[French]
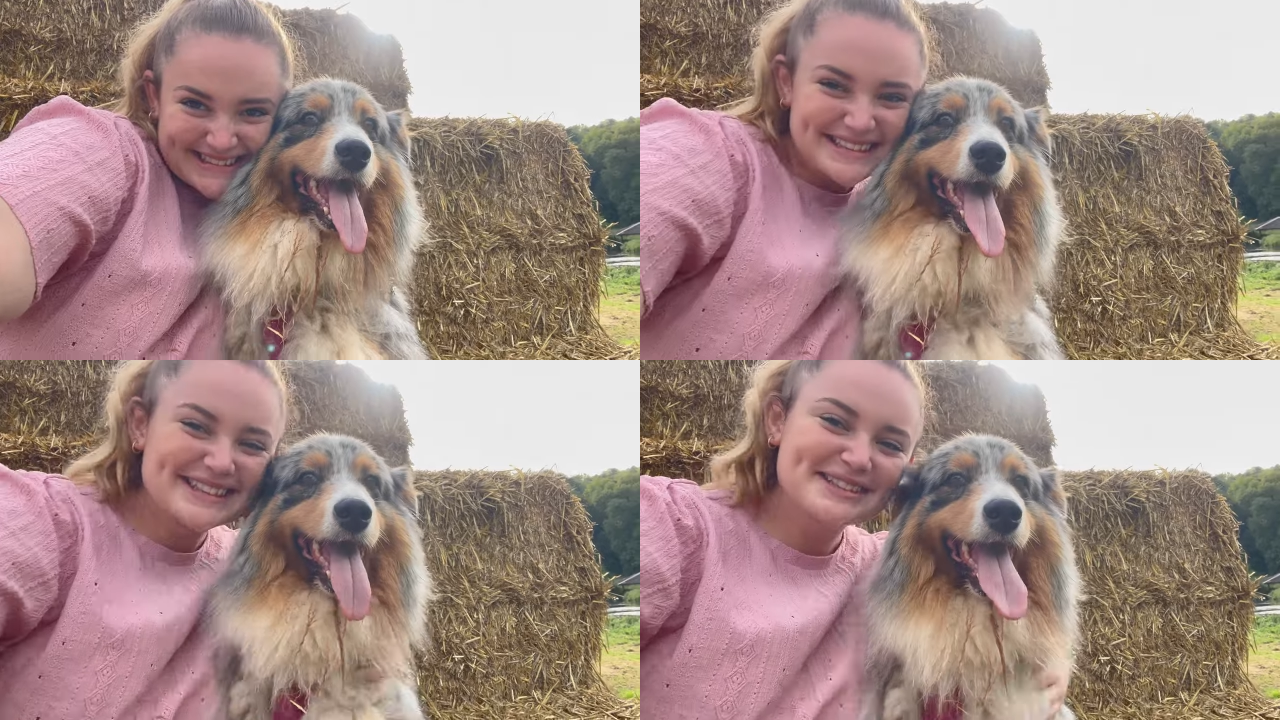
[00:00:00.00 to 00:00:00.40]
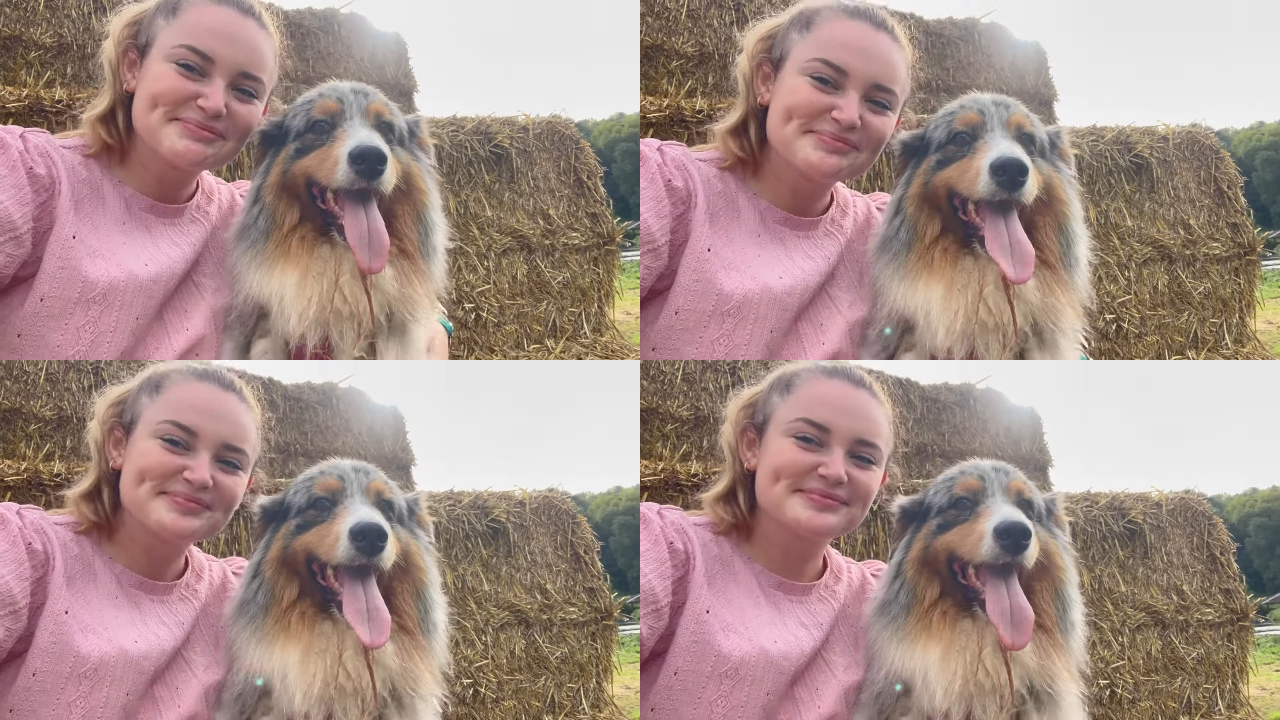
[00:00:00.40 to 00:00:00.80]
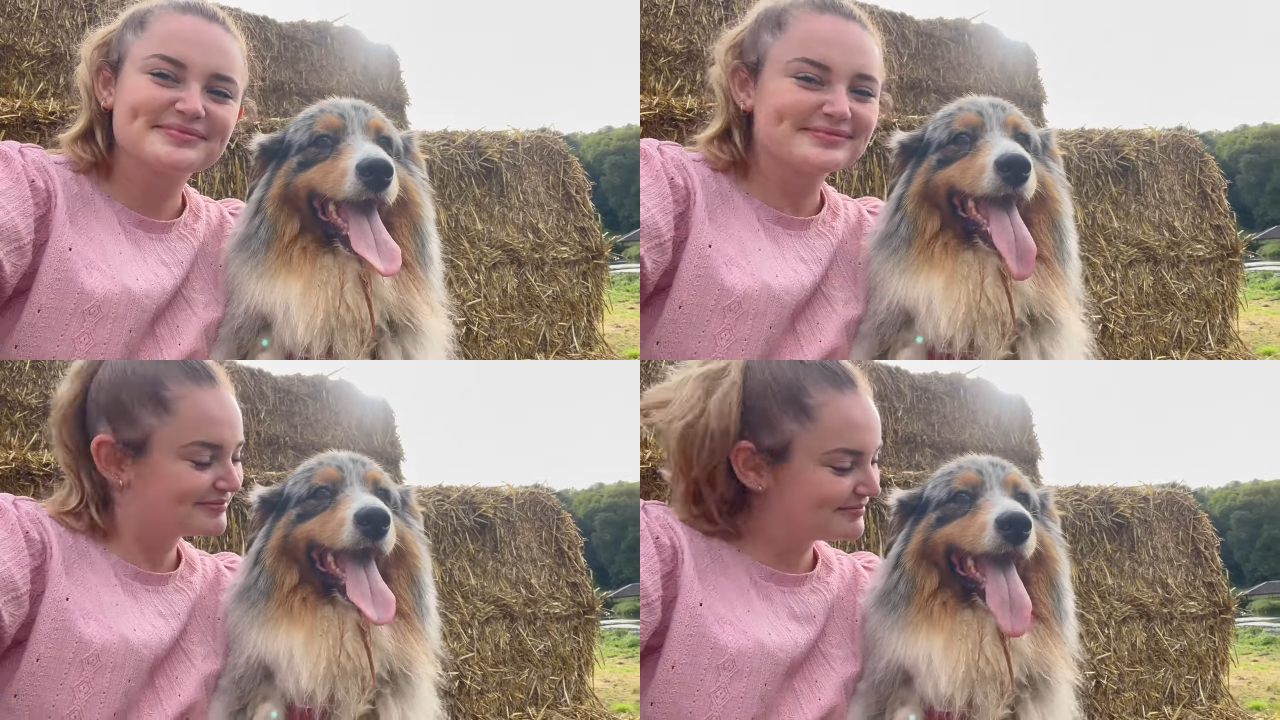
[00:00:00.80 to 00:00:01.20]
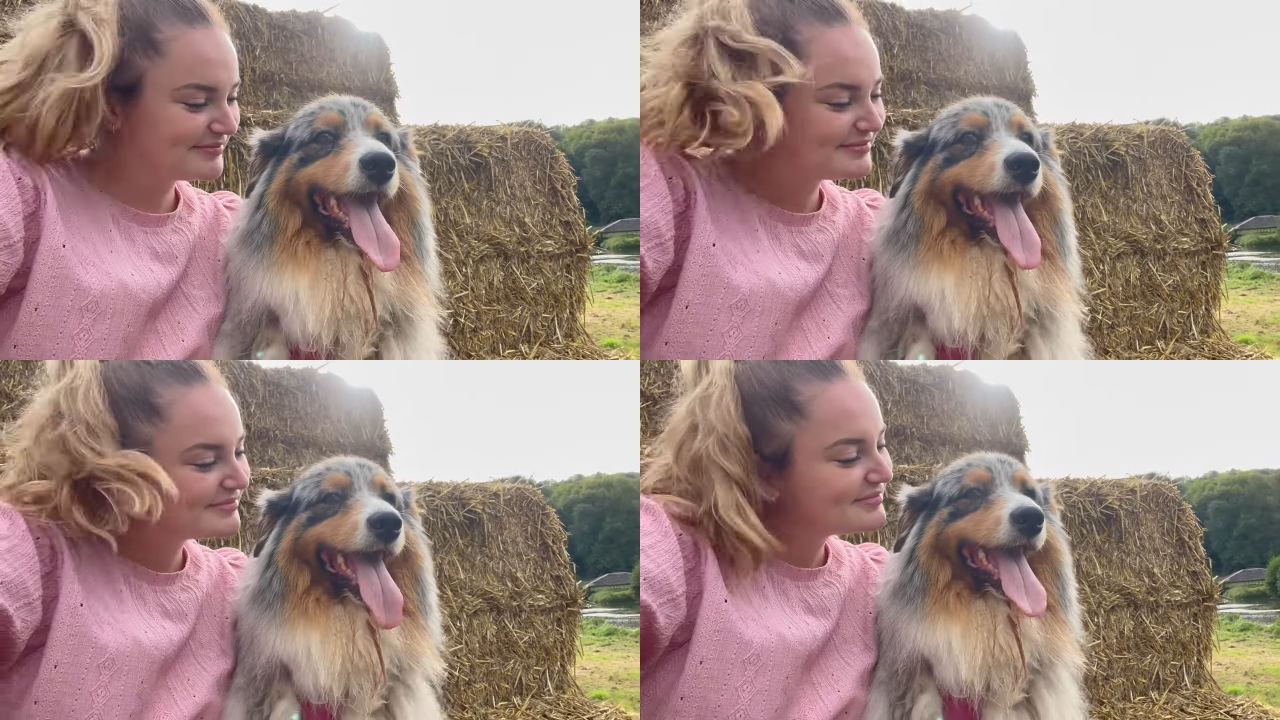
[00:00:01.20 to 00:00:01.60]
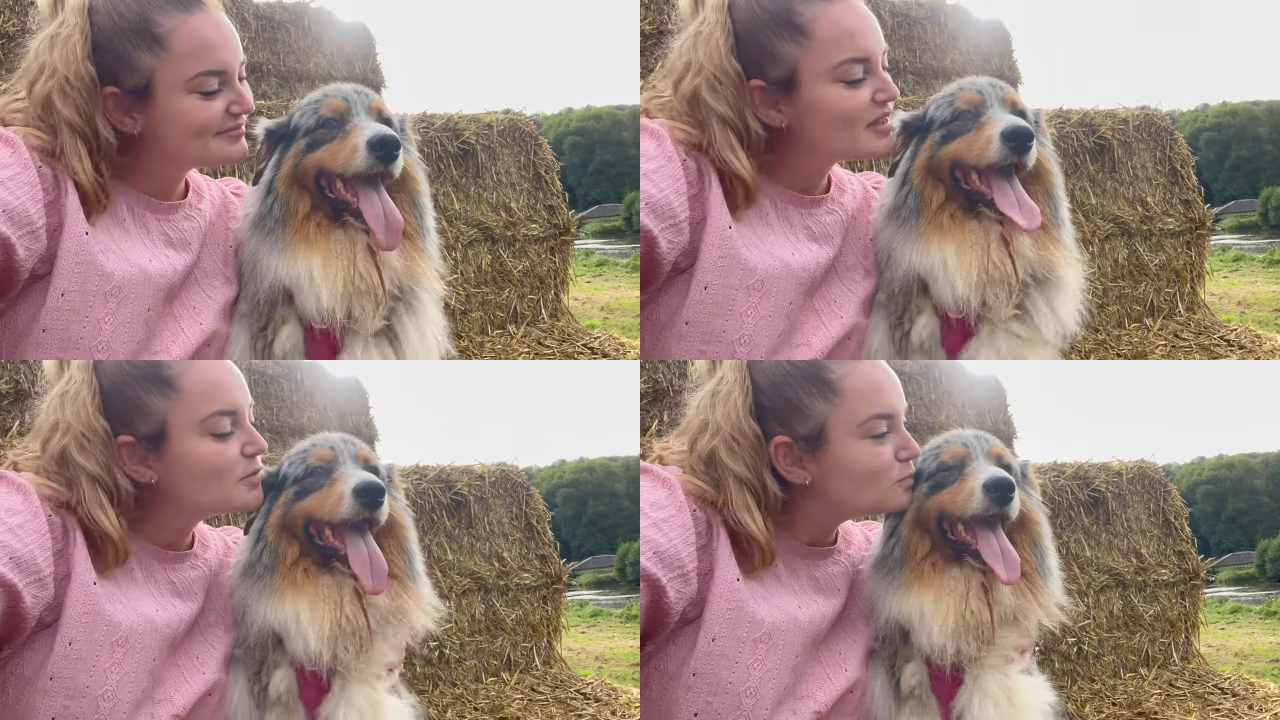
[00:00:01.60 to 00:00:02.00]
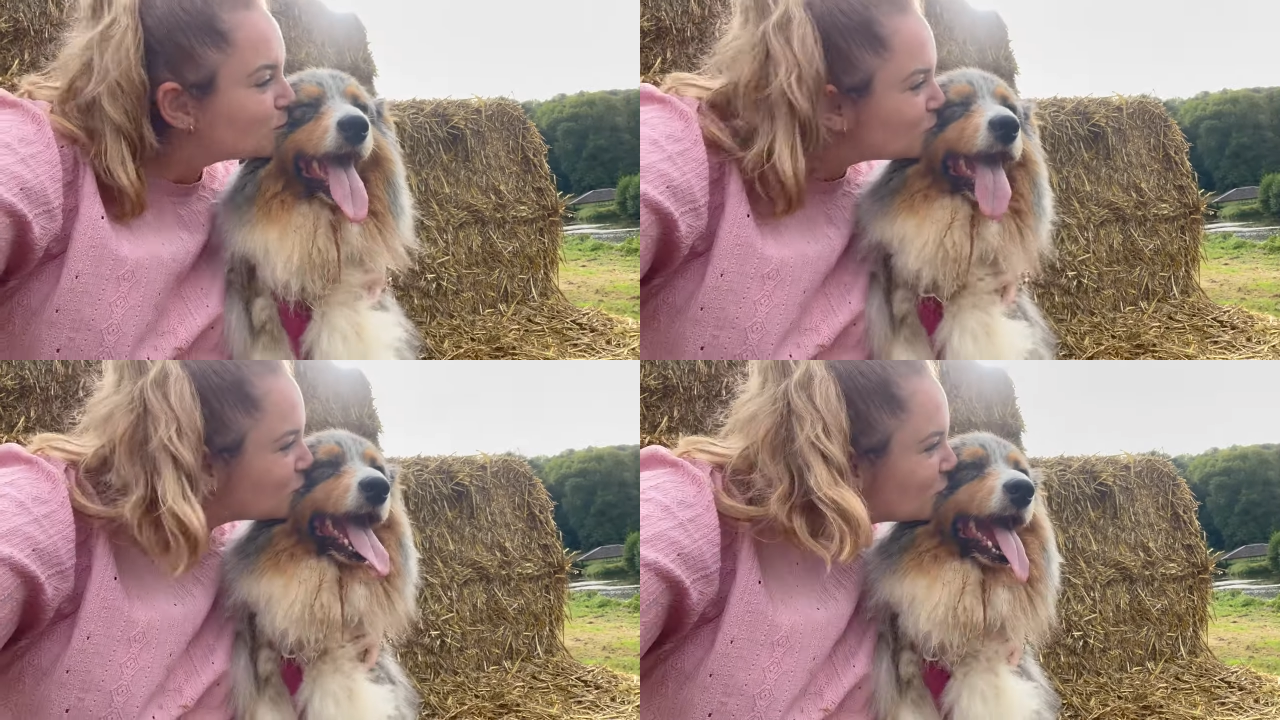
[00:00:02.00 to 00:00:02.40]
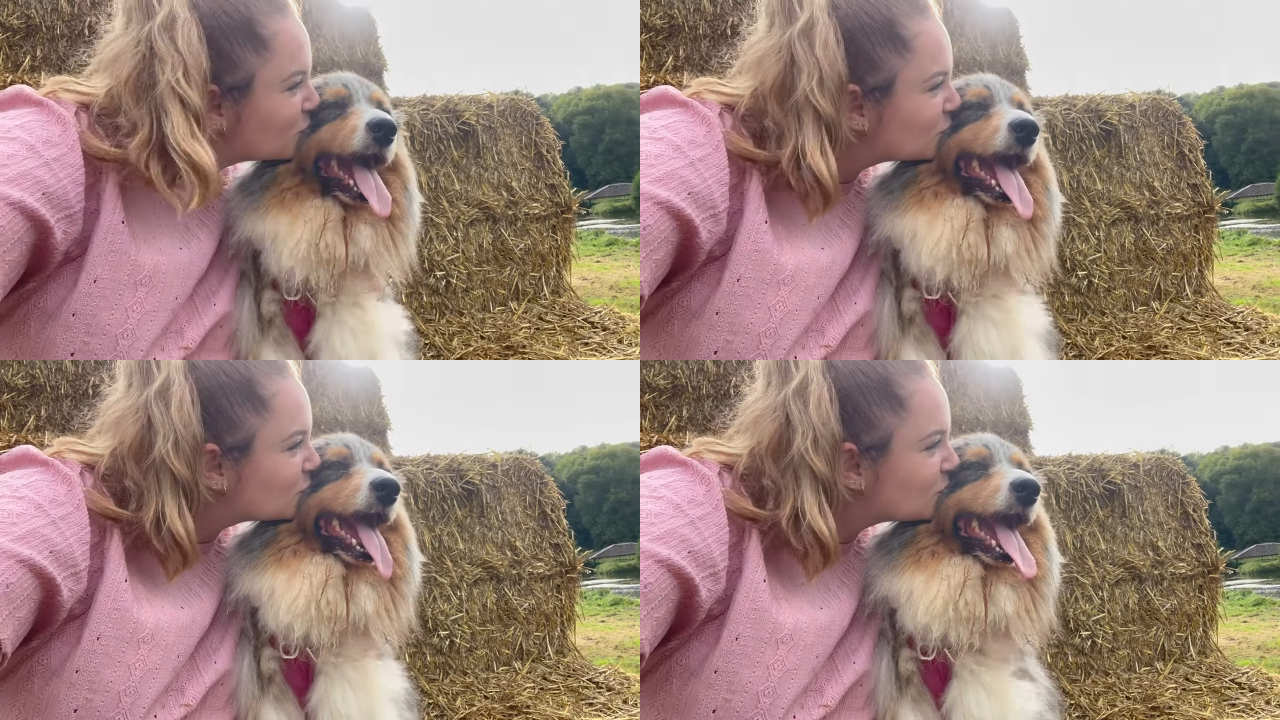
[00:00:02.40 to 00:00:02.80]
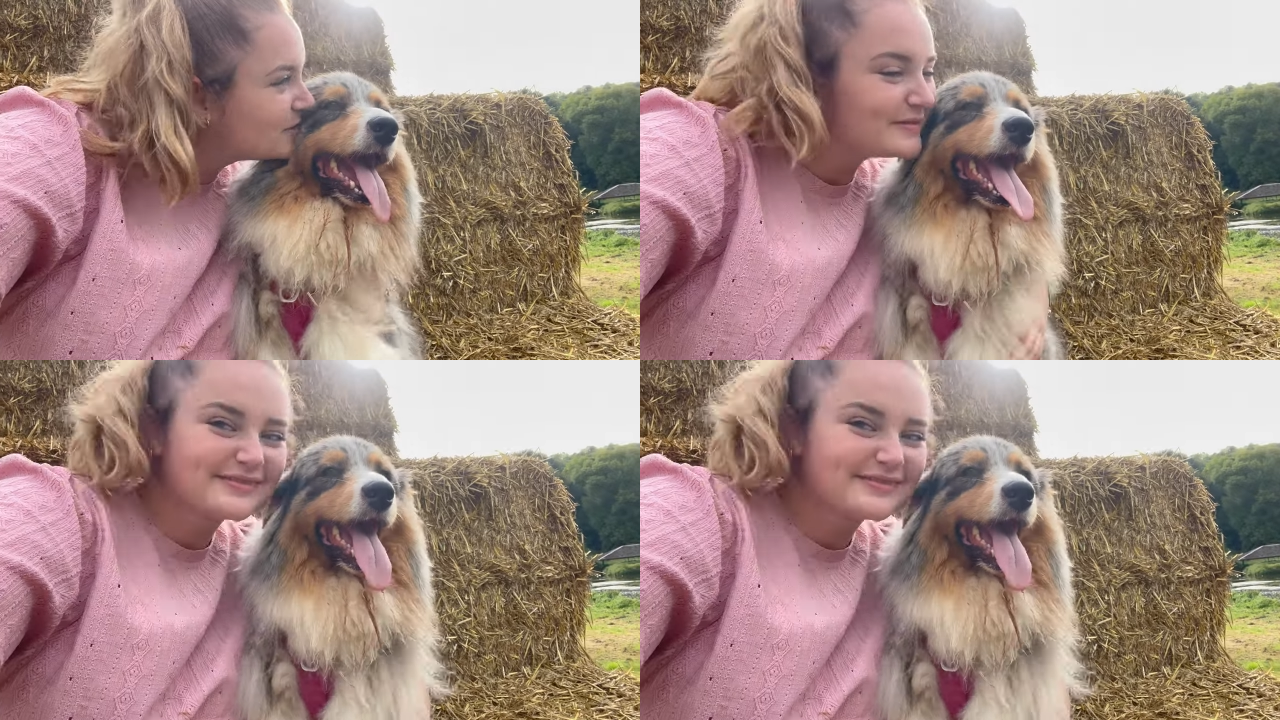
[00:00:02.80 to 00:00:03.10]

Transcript: je vous avoue que la fin de la journée se fait bien